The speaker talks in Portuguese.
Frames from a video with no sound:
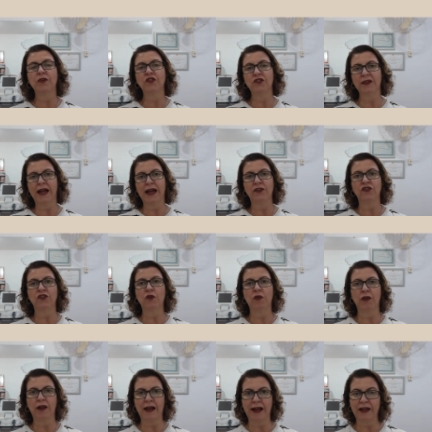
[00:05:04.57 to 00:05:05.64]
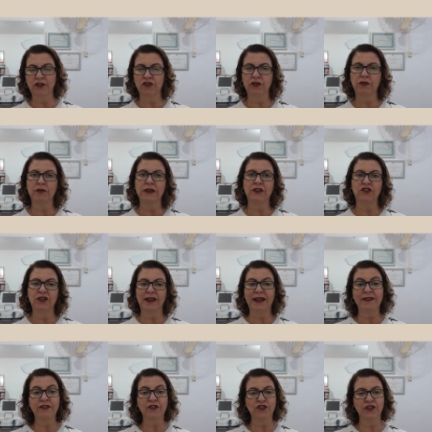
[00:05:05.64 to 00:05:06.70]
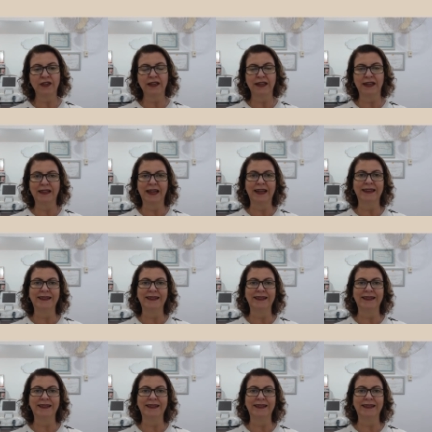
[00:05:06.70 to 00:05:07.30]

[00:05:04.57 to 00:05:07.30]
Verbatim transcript: quantidade de colágeno e de elastina, tá?